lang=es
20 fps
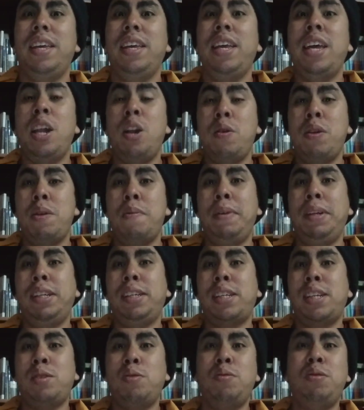Y él obviamente
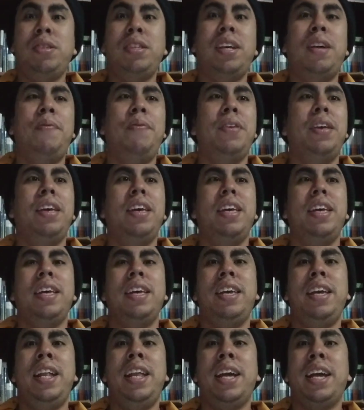se asusta.
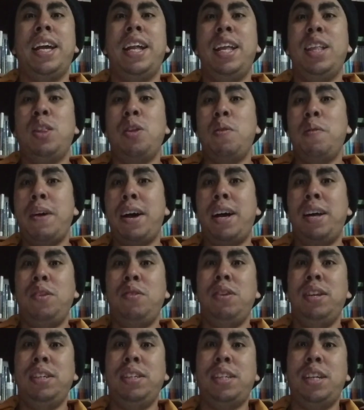Y el esqueleto va
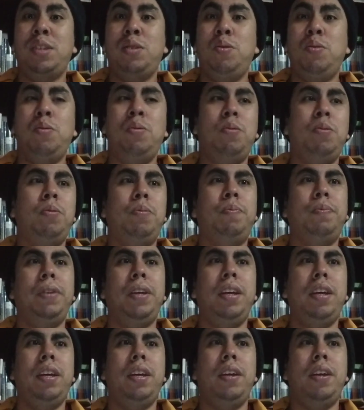donde está su
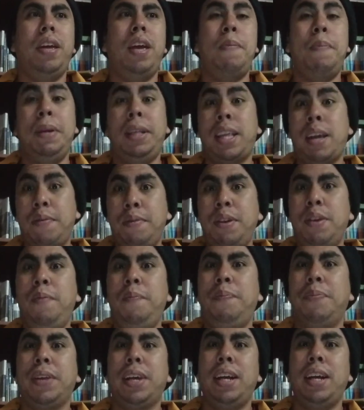eh,
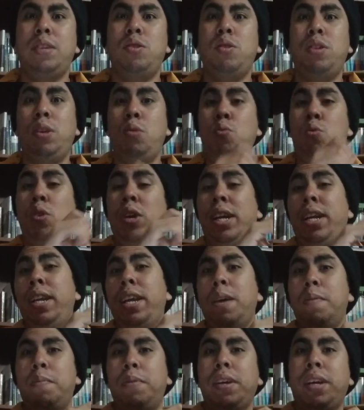epitafio, que es donde uno
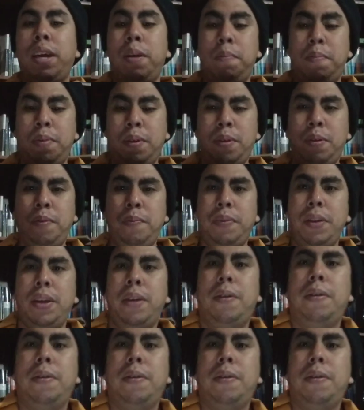escribe, por ejemplo,